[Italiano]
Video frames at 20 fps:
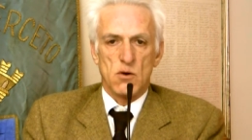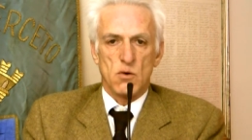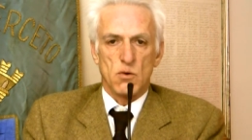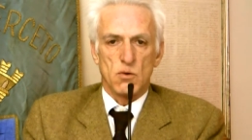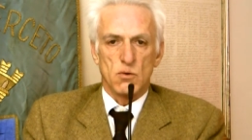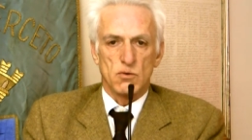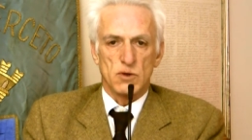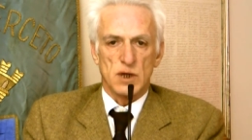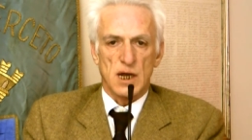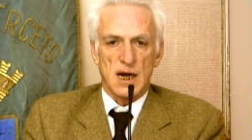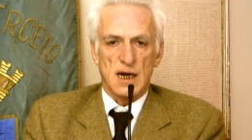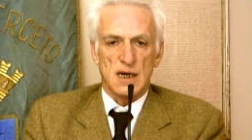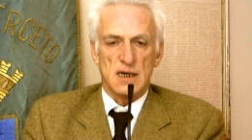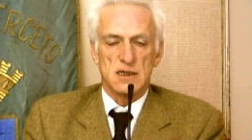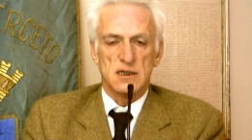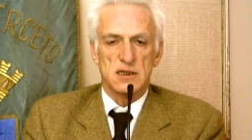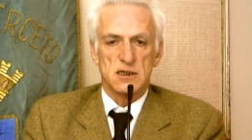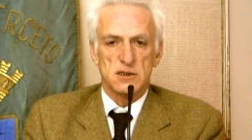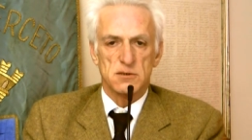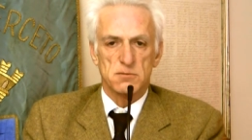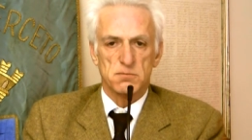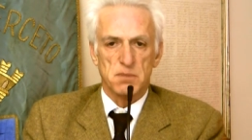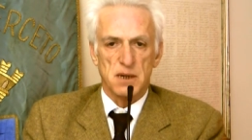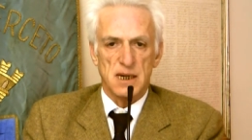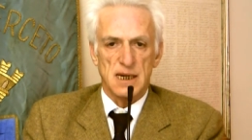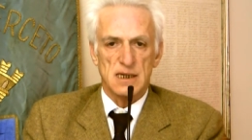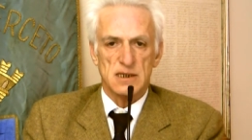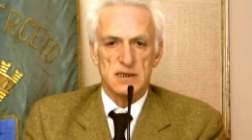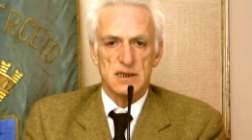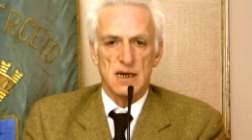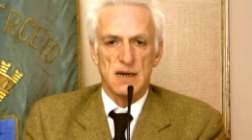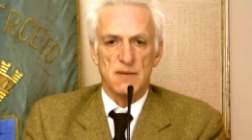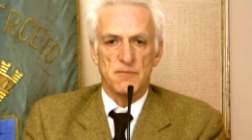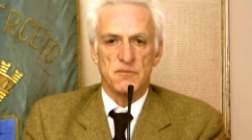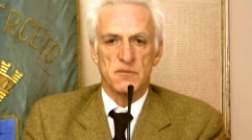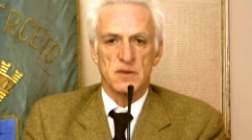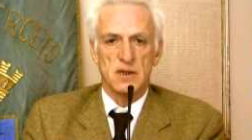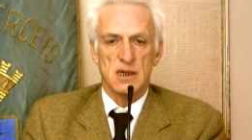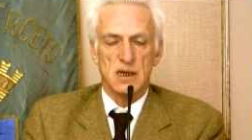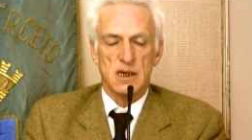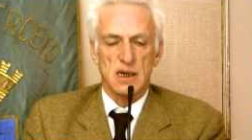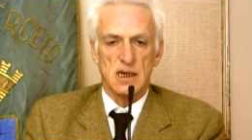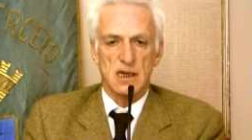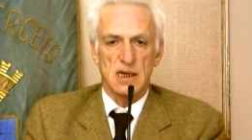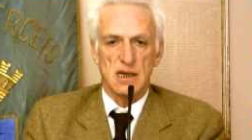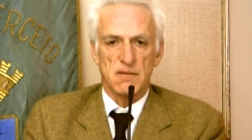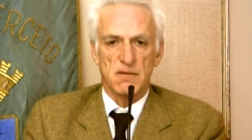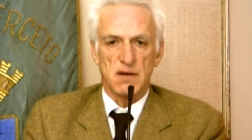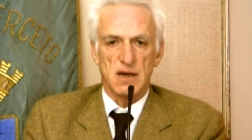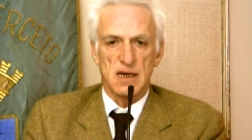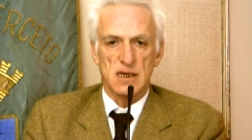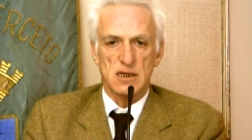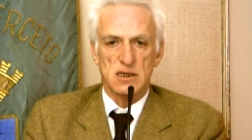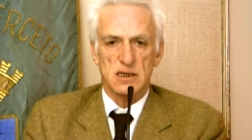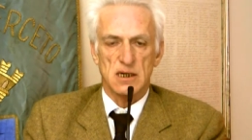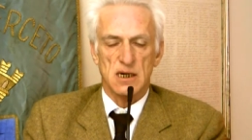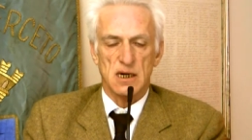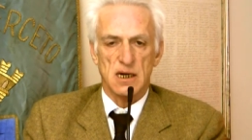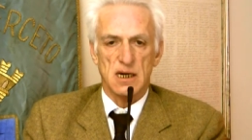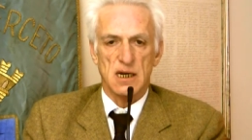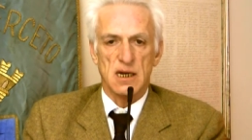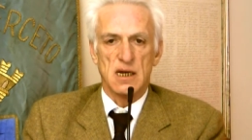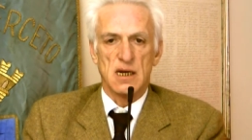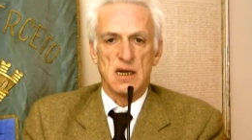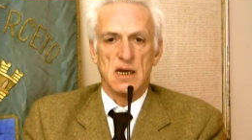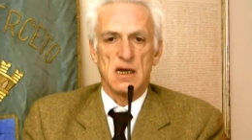una spesa che deve essere